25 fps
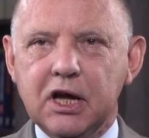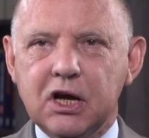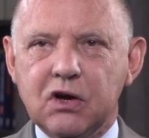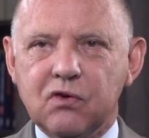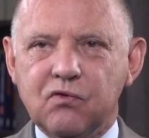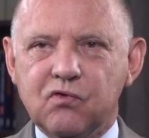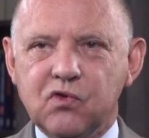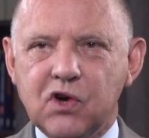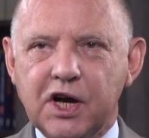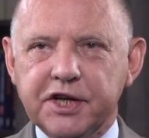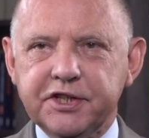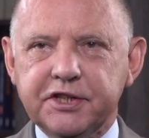
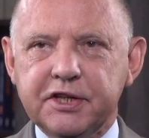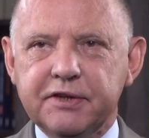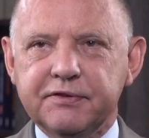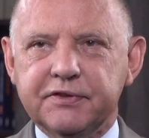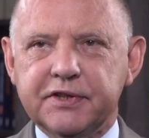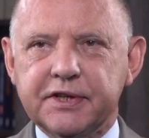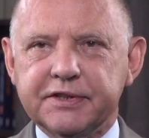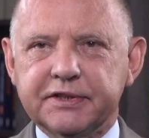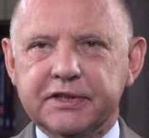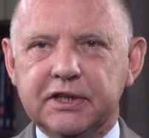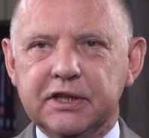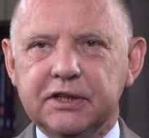właśnie
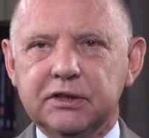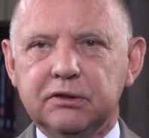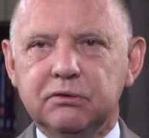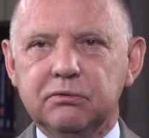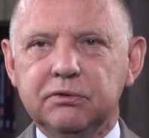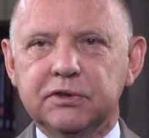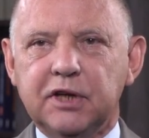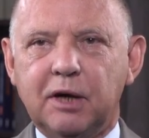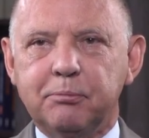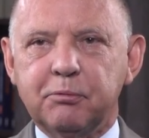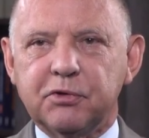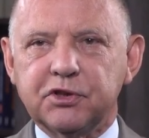ze
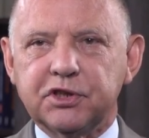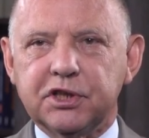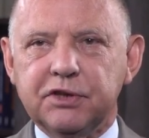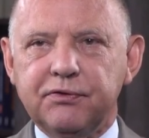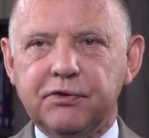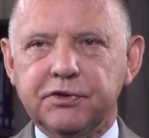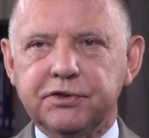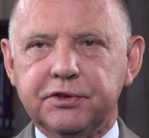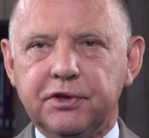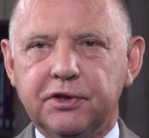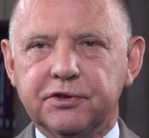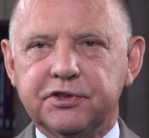względu na
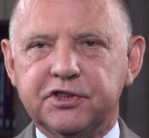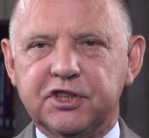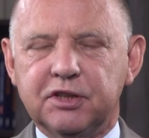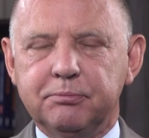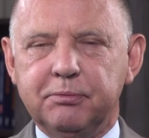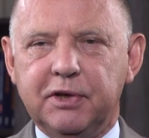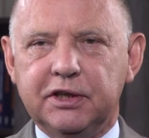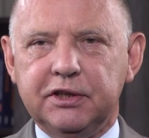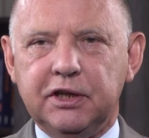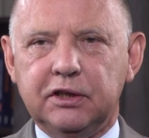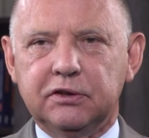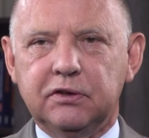możliwość
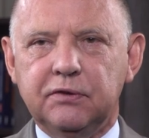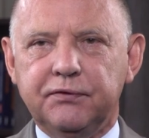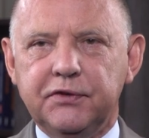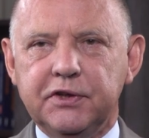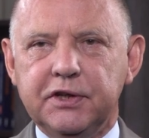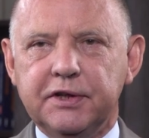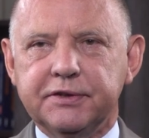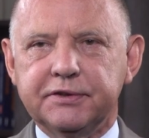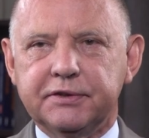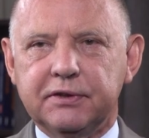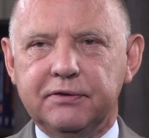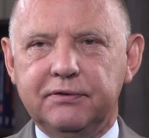otrzymania
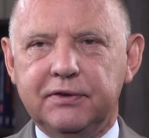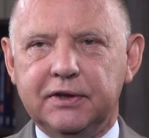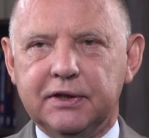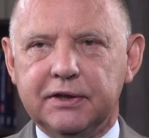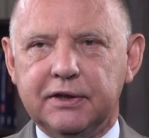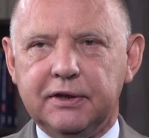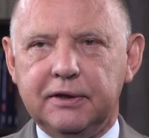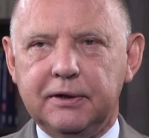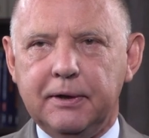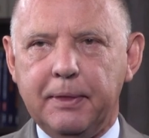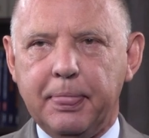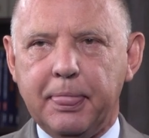
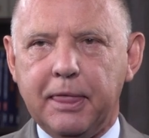dofinansowania.